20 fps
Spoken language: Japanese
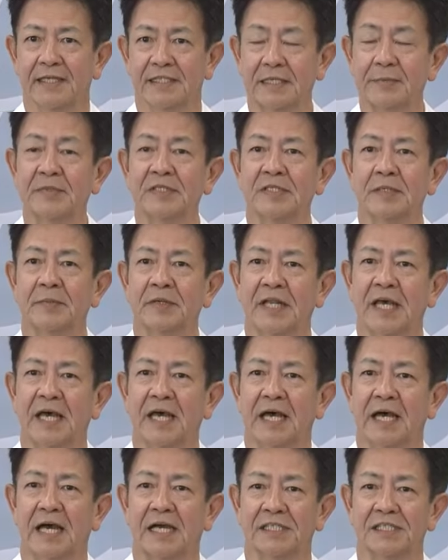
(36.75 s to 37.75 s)
さまざま
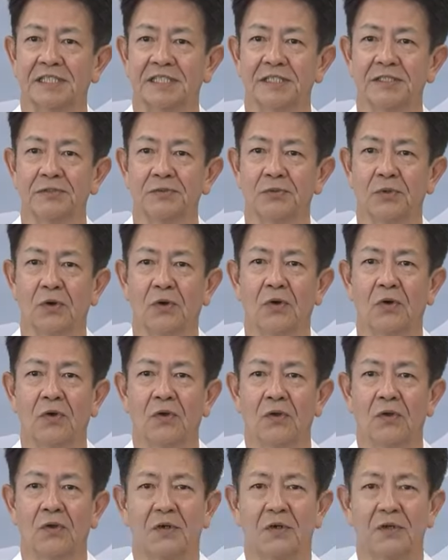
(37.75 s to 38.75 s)
な発信を
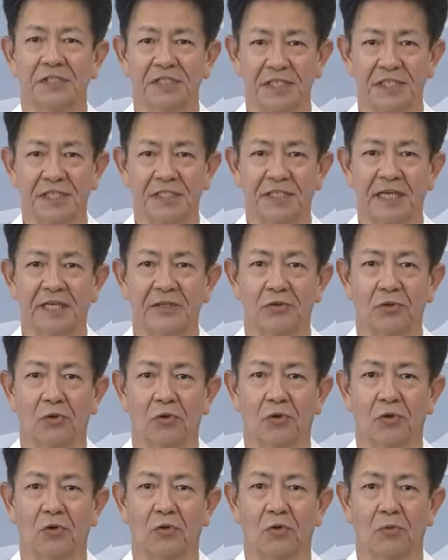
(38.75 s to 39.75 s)
していきたい
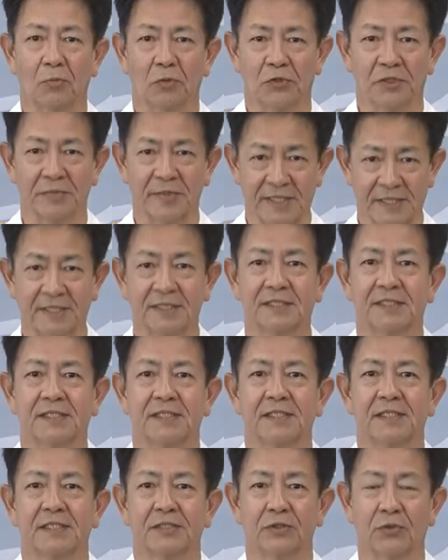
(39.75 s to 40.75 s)
と思います。
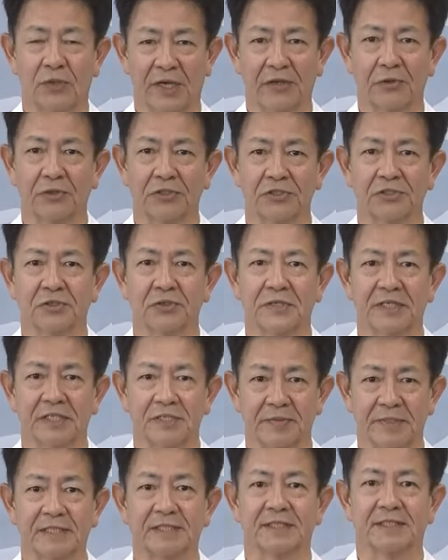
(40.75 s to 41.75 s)
どうかよろしくお願い
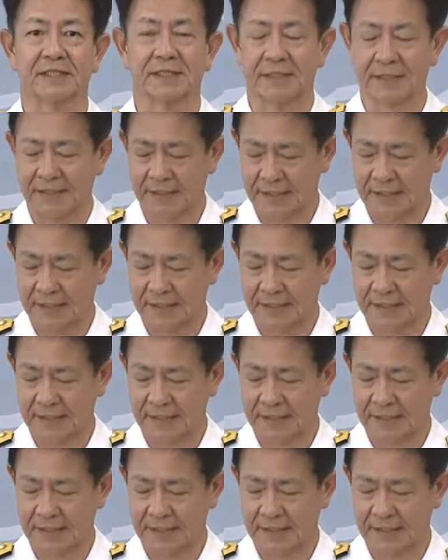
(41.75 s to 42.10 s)
します。